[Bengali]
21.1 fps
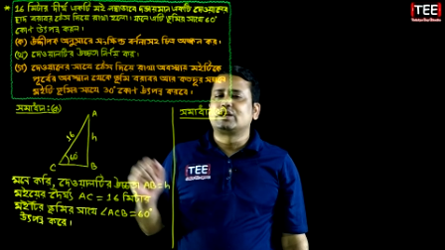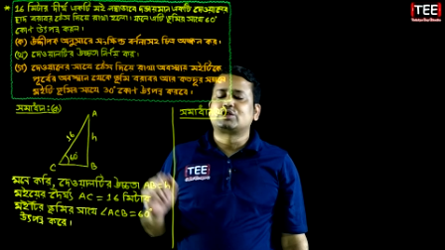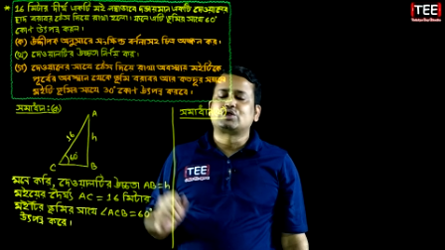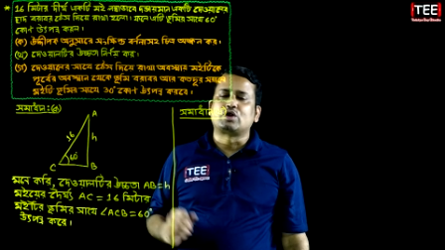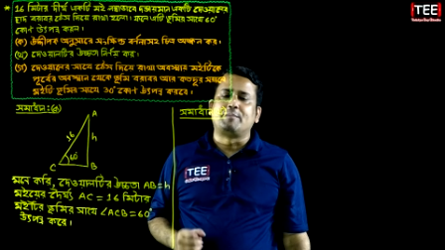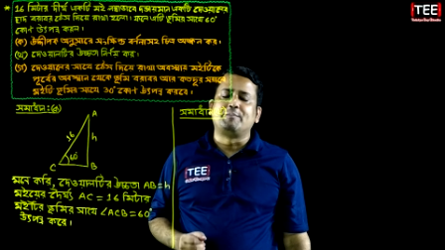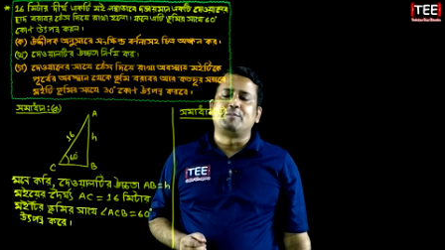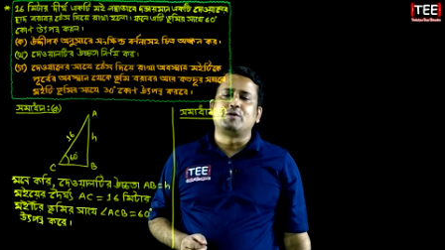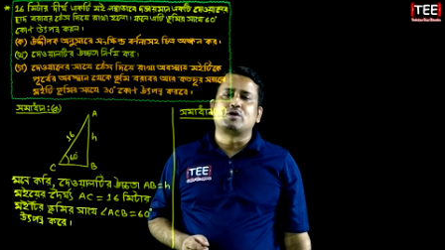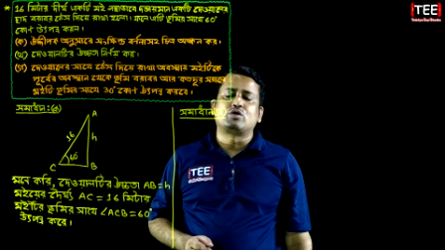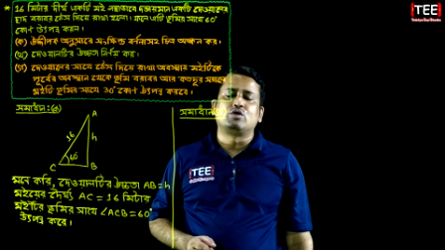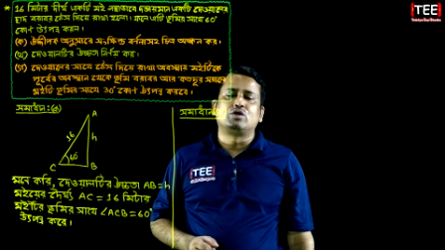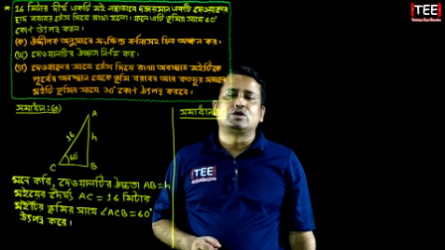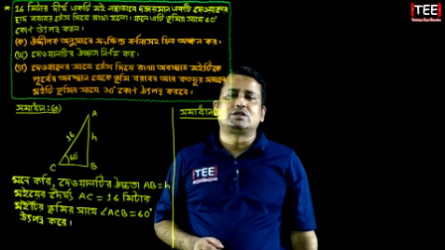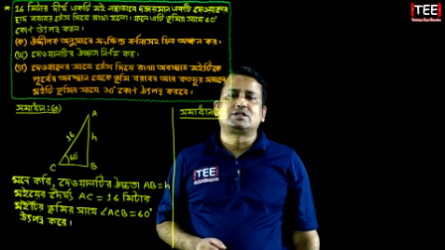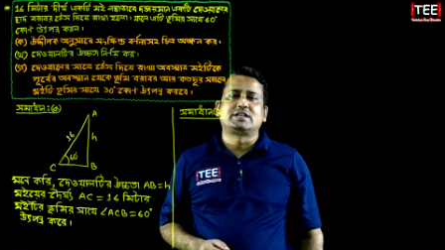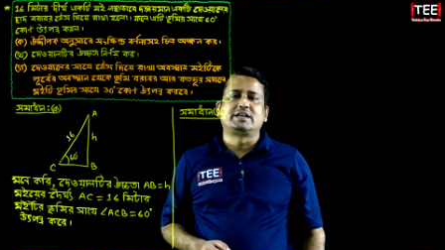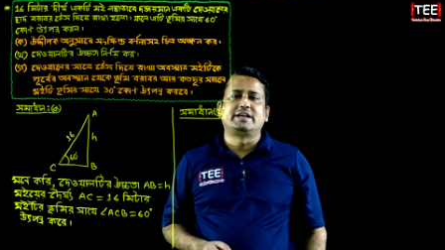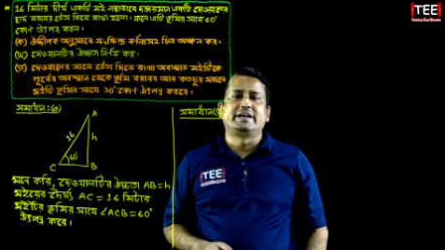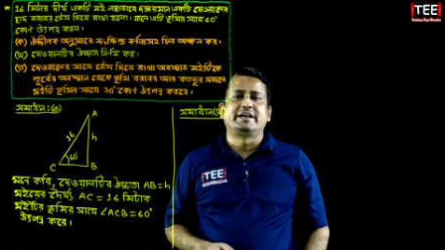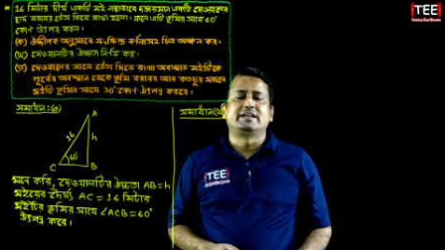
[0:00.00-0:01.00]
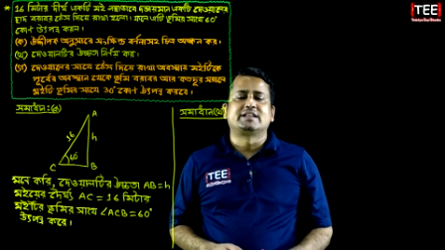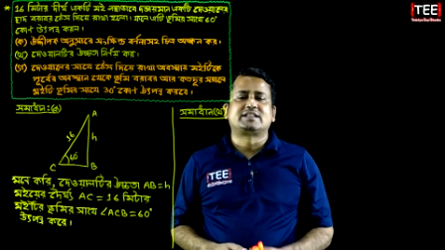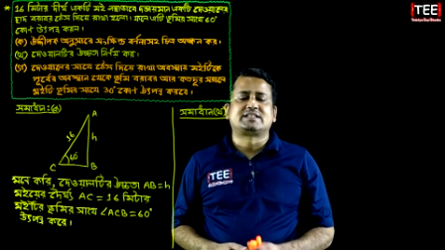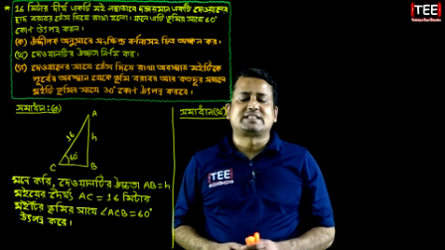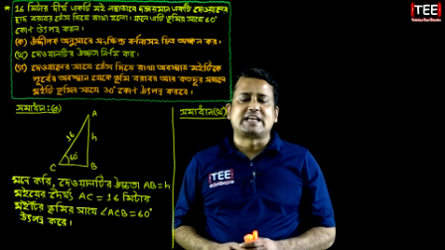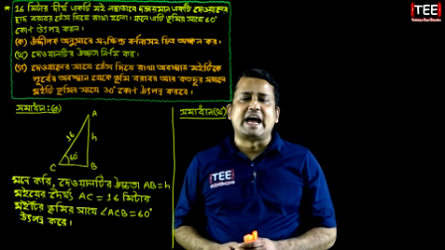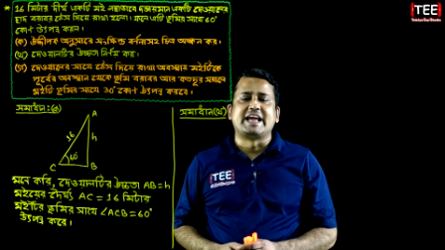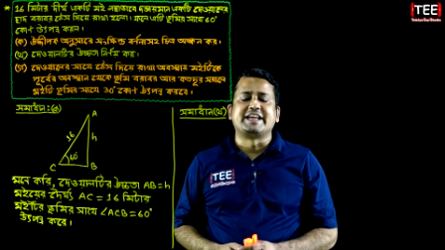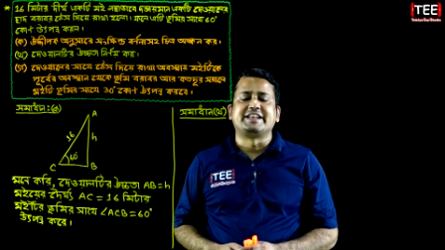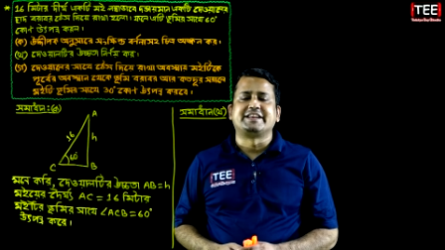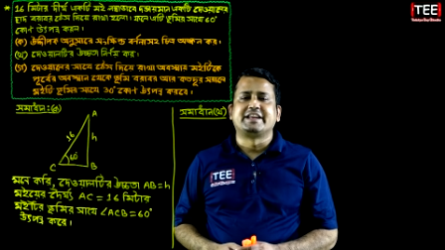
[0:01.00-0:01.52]
সম্পর্ক হচ্ছে
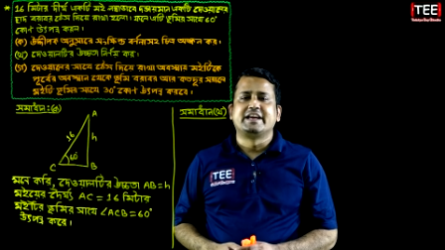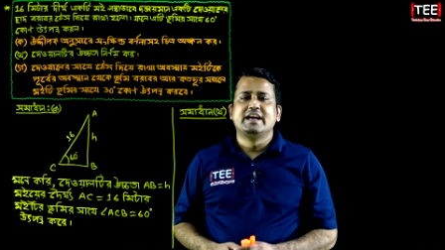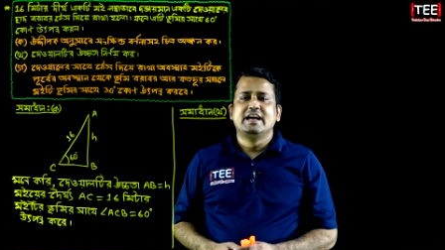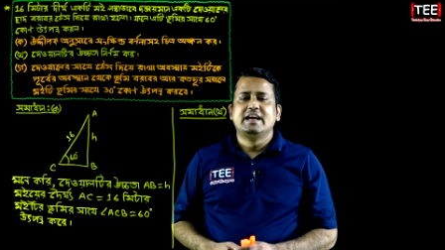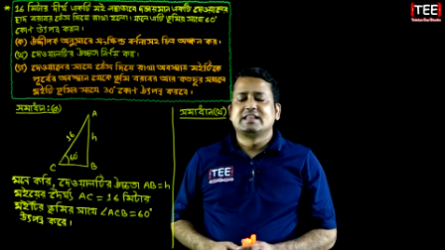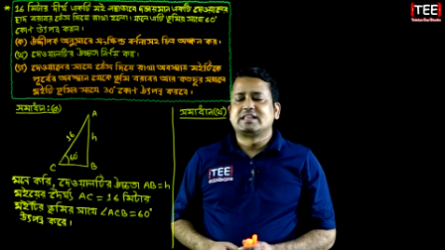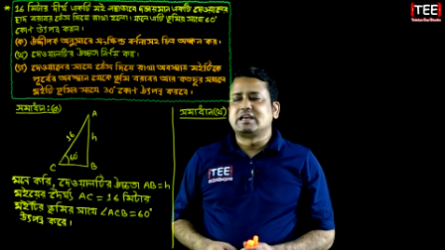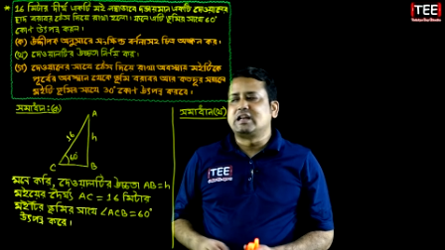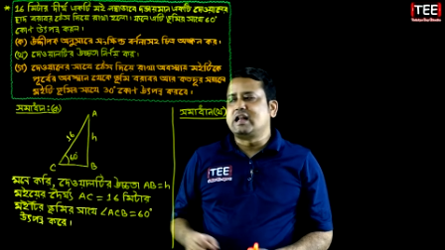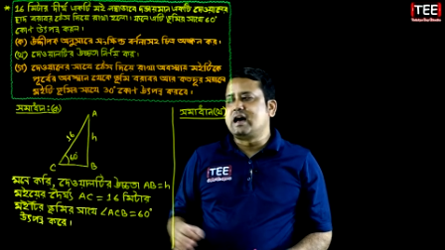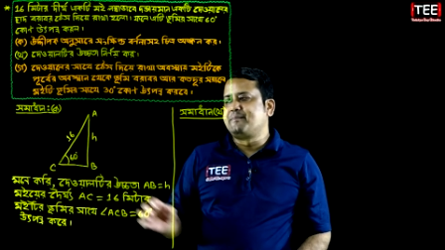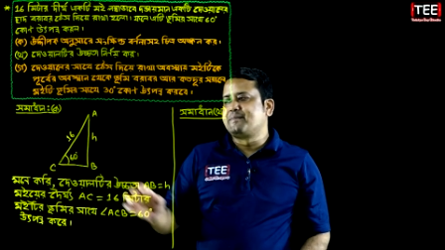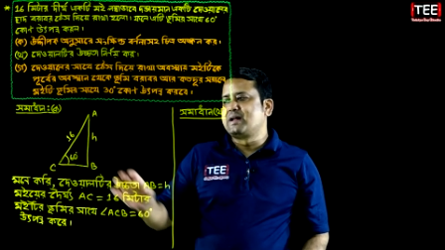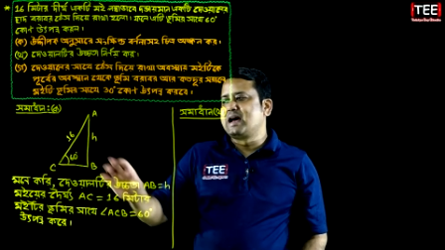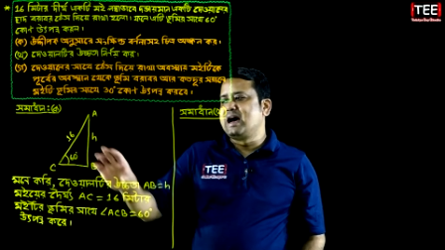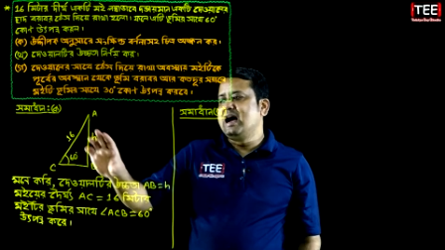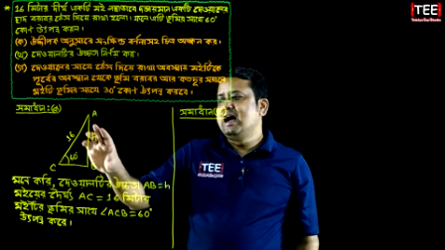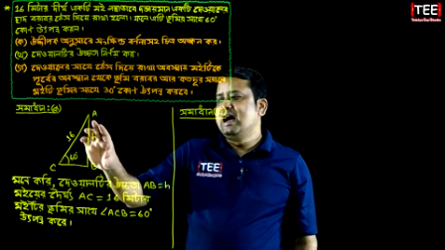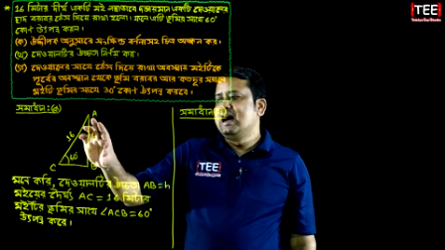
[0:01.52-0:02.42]
সাইন তাহলে আমরা